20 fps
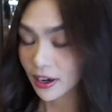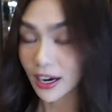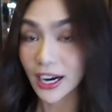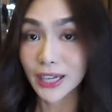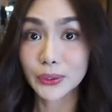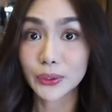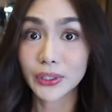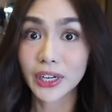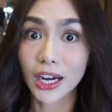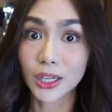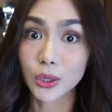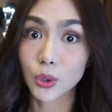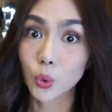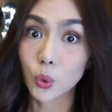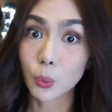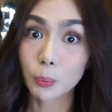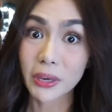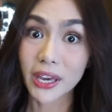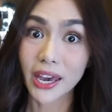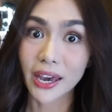Ano na,
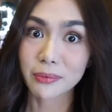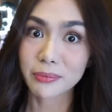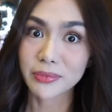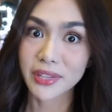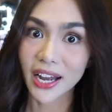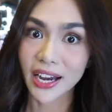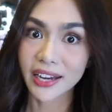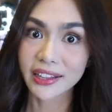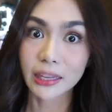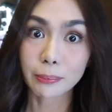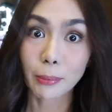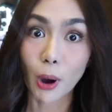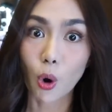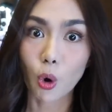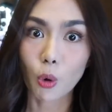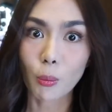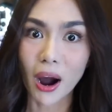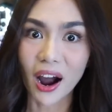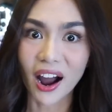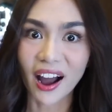2pm na, hindi pa
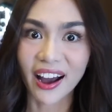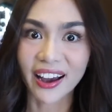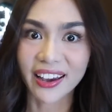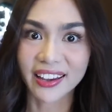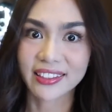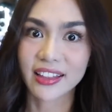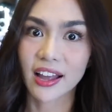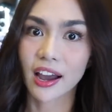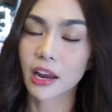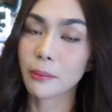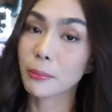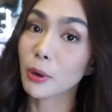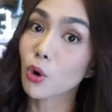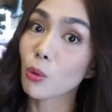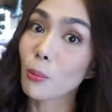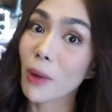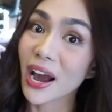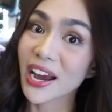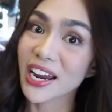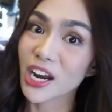ako kumakain dahil pag
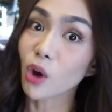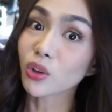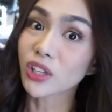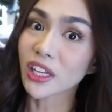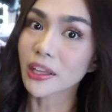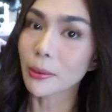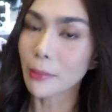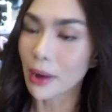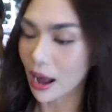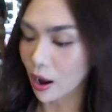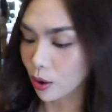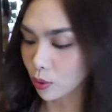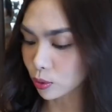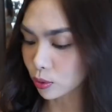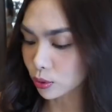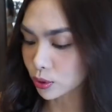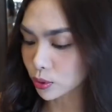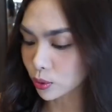kumain ako, tataba ako.